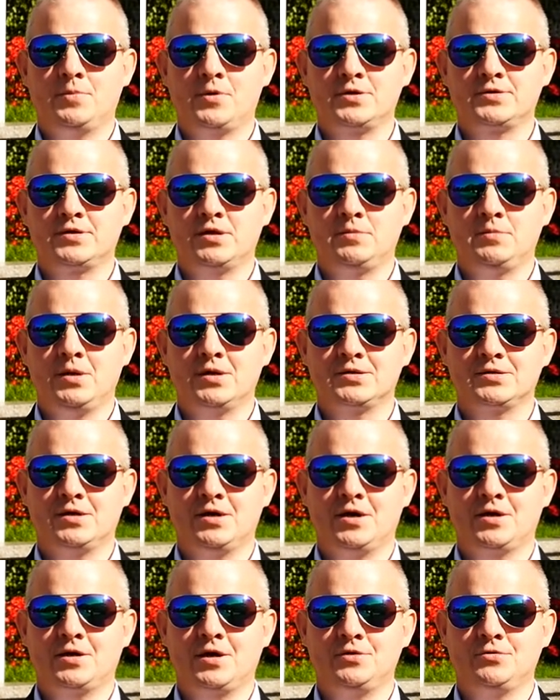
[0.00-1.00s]
prezydent miasta
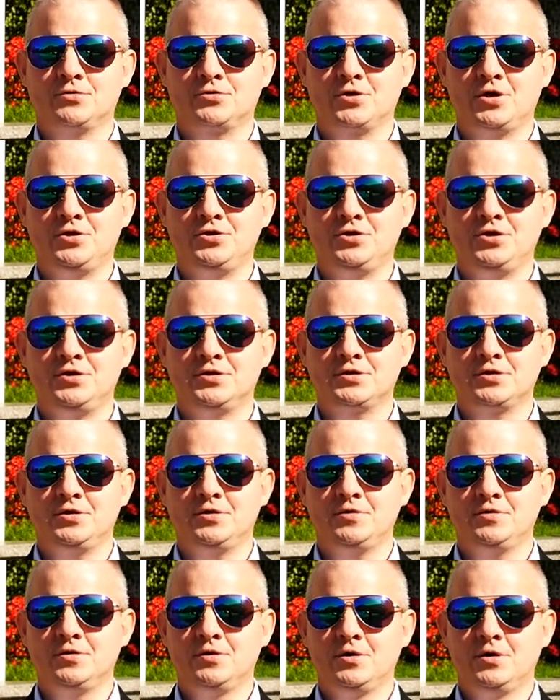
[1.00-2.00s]
Arkadiusz
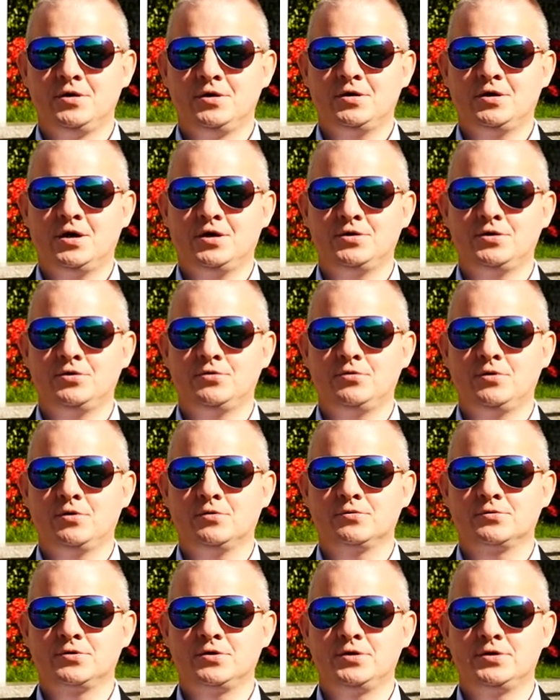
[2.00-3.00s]
Chęciński.
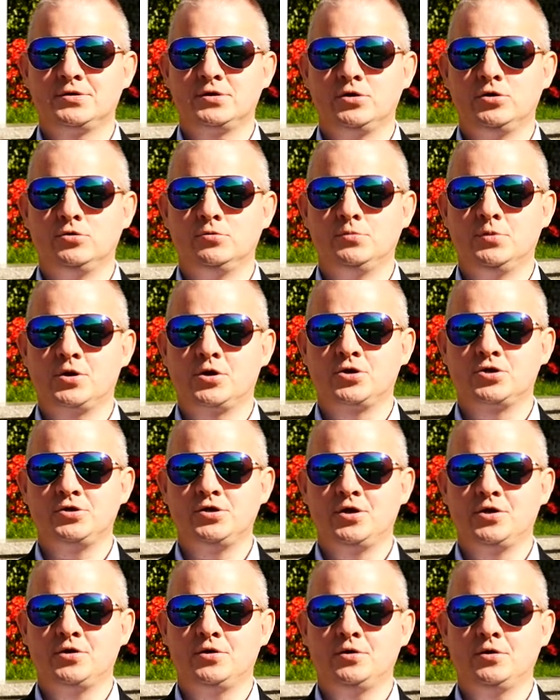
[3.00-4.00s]
Kandyduję z listy numer
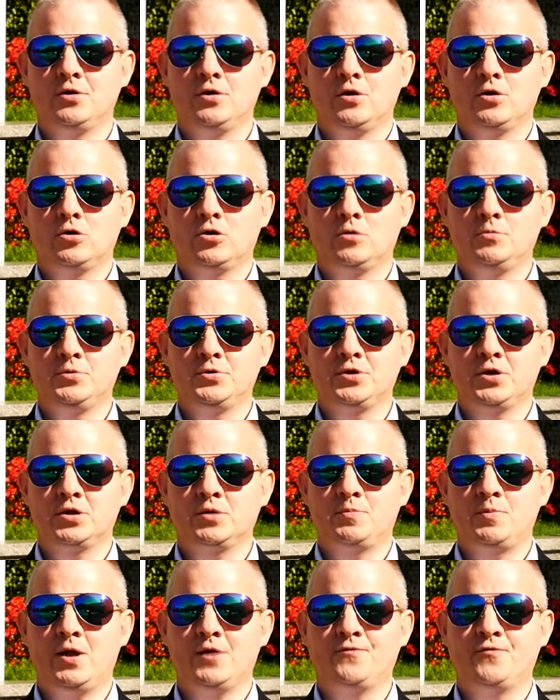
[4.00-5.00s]
4, Komitet
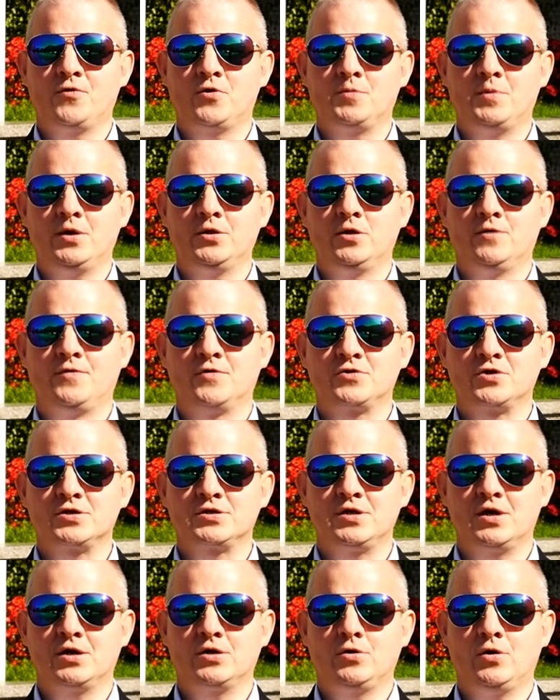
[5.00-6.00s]
Platforma
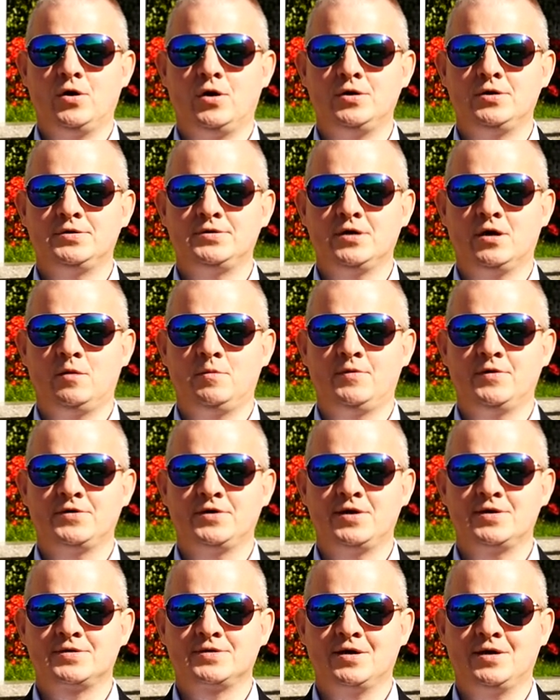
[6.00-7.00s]
Nowoczesna Koalicja
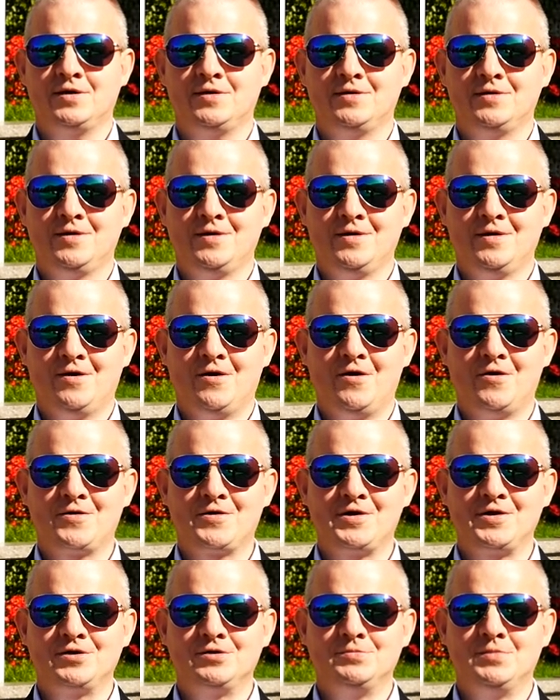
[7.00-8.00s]
Obywatelska,
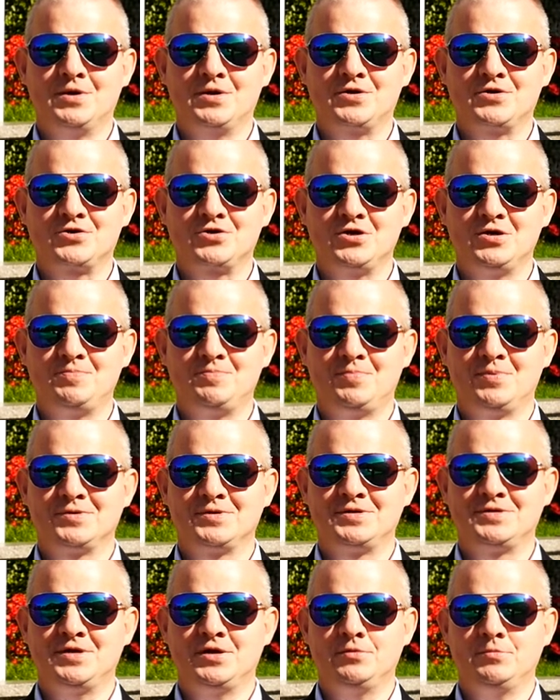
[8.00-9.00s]
okręg numer 3,
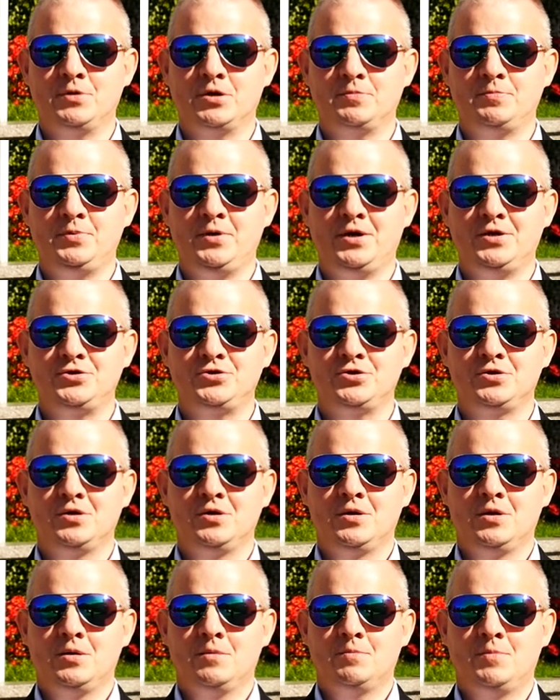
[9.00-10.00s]
pozycja numer 5.
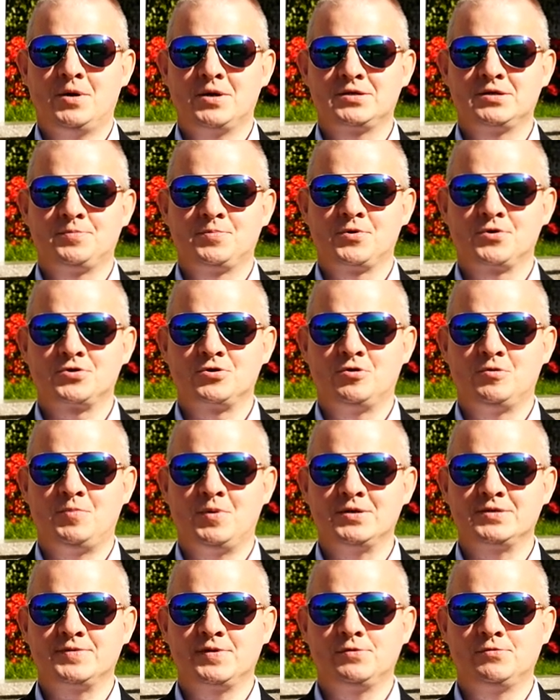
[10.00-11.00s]
Bardzo proszę o
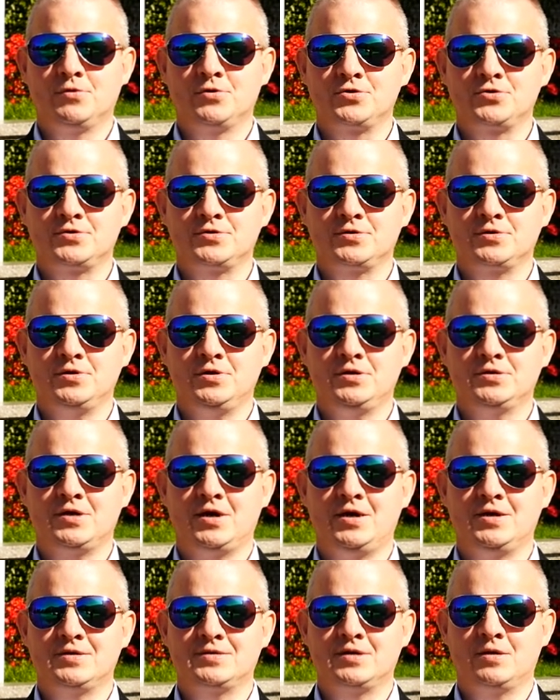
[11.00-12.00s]
Państwa głos i
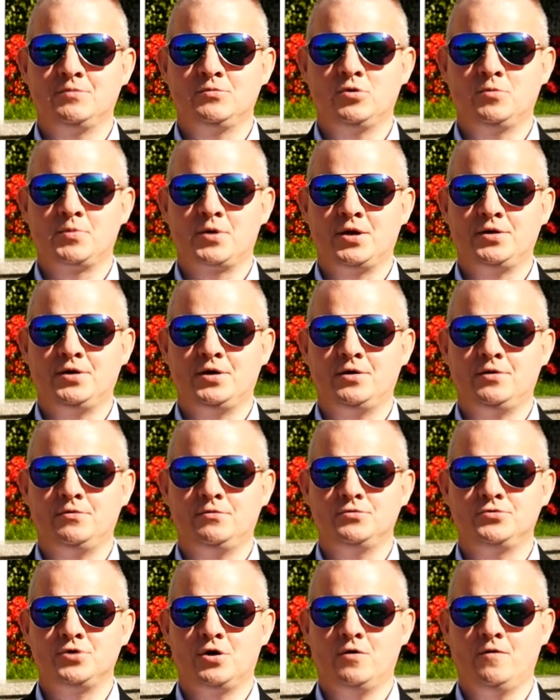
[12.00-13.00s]
zachęcam do brania
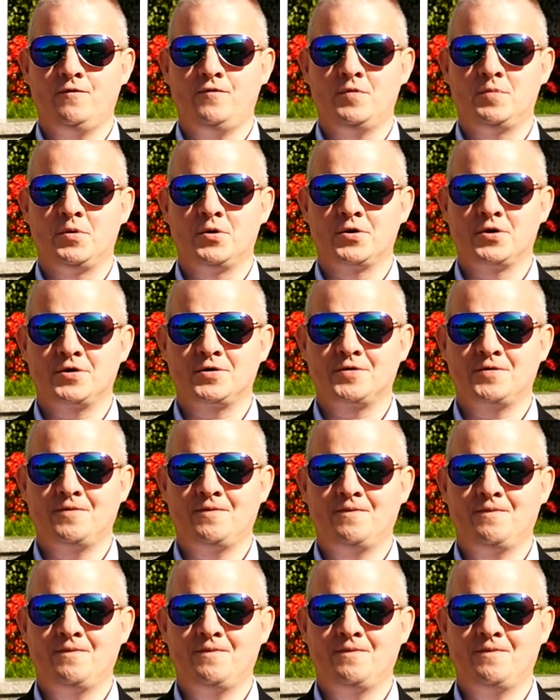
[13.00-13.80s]
udziału w wyborach.